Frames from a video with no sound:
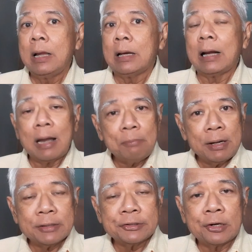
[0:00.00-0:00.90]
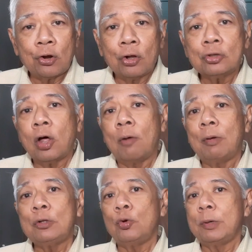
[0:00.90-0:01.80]
ดังนั้นเพื่อสนองตอบ
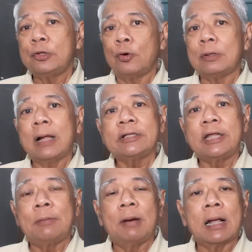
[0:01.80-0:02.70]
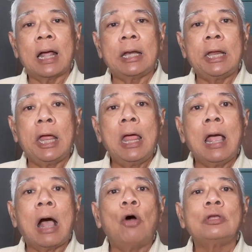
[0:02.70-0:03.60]
วัตถุประสงค์ทั้งสี่ประการนี้
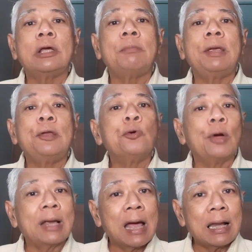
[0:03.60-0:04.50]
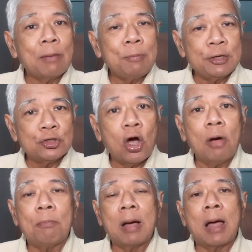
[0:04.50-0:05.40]
เขาจึงมีหน่วยงานรับผิดชอบ
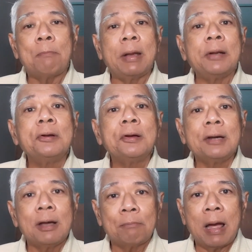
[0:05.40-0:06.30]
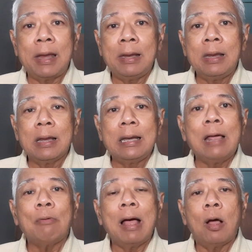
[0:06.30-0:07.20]
มาเป็นเรื่องๆไปเรี
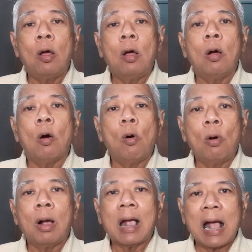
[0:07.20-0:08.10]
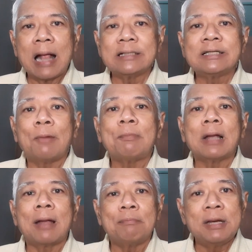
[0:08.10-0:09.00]
ยกว่าองค์การชำ
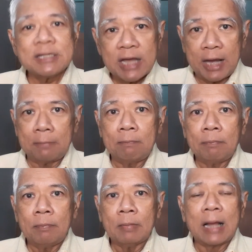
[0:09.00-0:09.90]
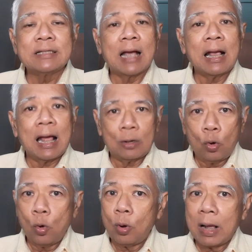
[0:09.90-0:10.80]
นาญพิเศษในสังกัด
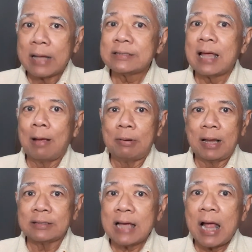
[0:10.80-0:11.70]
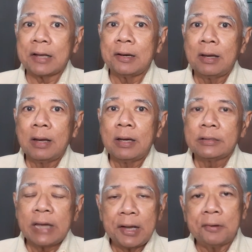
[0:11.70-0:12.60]
องค์การสหประชาชาติ
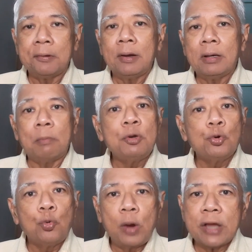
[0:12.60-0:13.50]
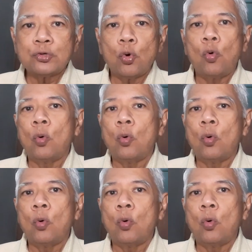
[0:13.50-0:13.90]
เช่น ดับเบิลยู เอช โอ